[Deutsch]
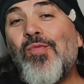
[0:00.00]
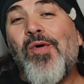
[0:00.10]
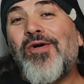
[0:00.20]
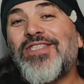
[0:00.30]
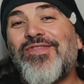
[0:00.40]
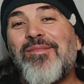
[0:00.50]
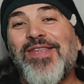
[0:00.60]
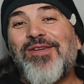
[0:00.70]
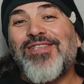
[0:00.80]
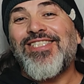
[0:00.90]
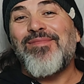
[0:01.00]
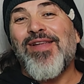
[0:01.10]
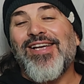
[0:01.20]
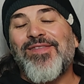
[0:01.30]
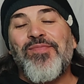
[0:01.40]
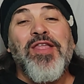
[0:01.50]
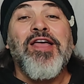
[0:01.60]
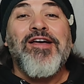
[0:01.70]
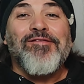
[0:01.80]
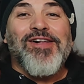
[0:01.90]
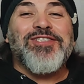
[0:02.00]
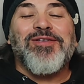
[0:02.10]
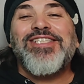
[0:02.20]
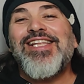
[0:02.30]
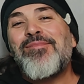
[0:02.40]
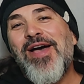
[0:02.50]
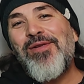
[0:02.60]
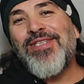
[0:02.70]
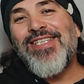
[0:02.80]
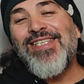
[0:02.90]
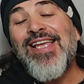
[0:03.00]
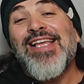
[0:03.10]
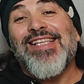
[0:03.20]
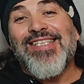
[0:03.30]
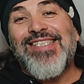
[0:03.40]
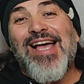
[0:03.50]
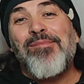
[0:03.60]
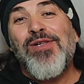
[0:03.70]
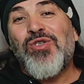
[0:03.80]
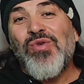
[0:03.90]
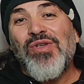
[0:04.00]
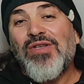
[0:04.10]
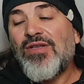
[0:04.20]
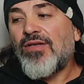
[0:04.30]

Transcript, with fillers: Humor ist, wenn man trotzdem lacht. Falls auch Sie der Meinung sind, dass die Ampel schon...